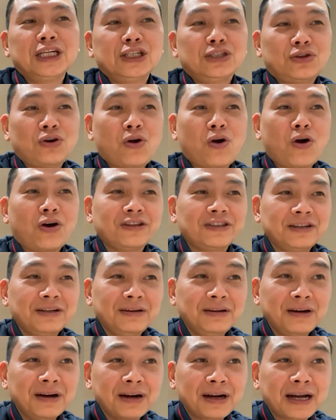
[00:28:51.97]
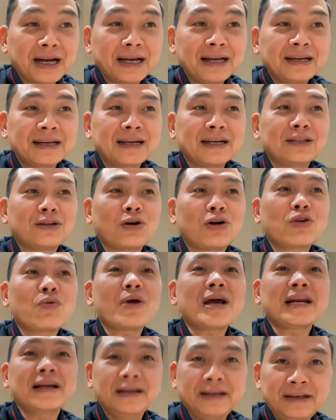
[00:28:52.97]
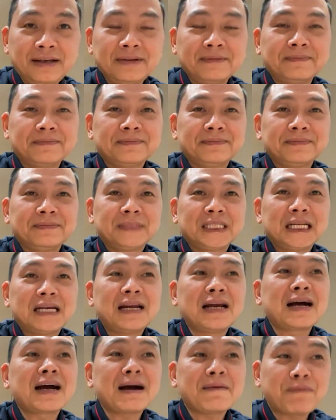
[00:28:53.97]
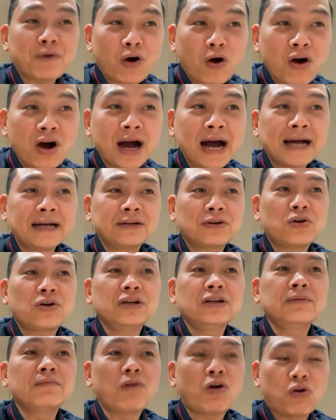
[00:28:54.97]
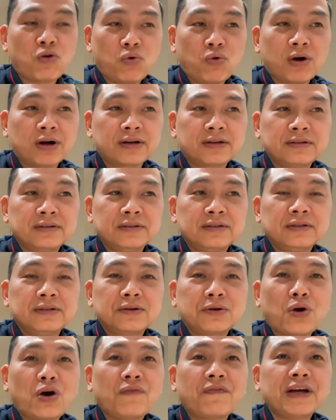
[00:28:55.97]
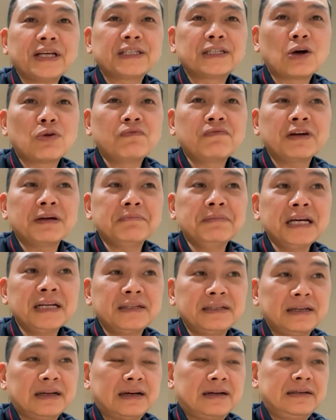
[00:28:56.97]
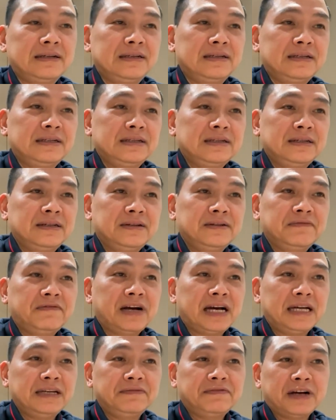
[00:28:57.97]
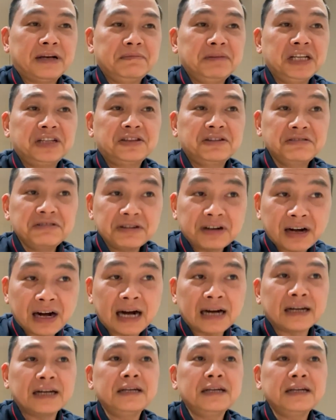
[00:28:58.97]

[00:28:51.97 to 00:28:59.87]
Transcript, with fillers: Cho con thừa kế cái thói quen nghĩ là gặp khó khăn con đừng bỏ cuộc, con phải sống, phải biết gì ạ? Phải biết tự khẳng